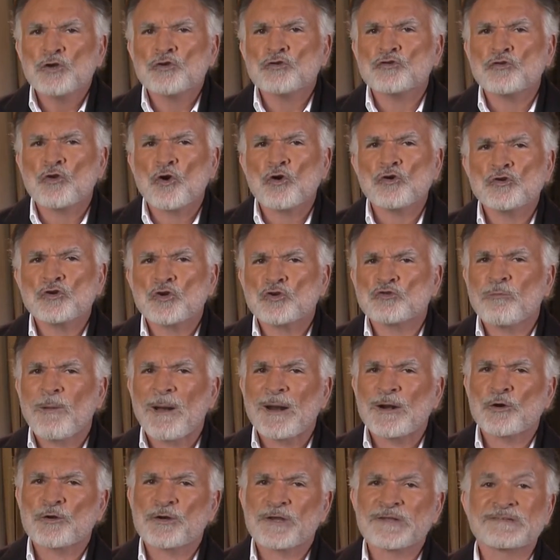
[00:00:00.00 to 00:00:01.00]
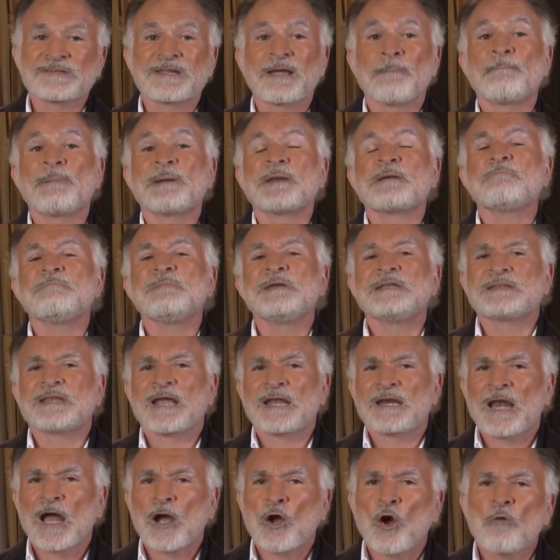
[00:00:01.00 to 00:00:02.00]
son los valores que
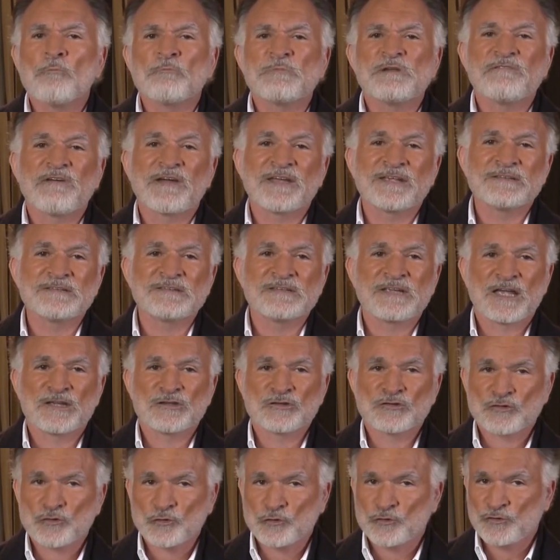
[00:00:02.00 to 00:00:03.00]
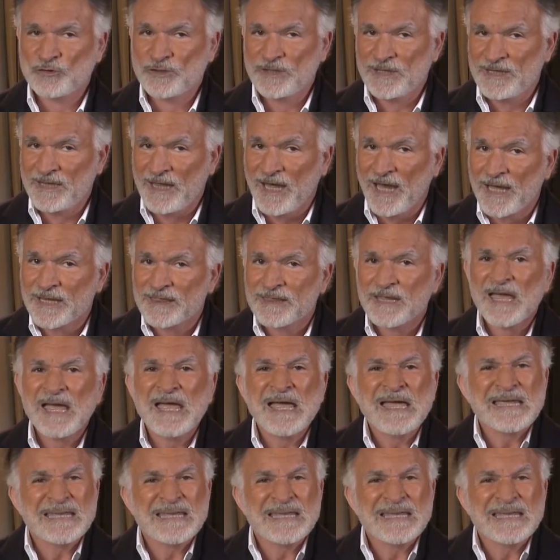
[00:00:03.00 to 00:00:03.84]
permiten la convivencia en sociedad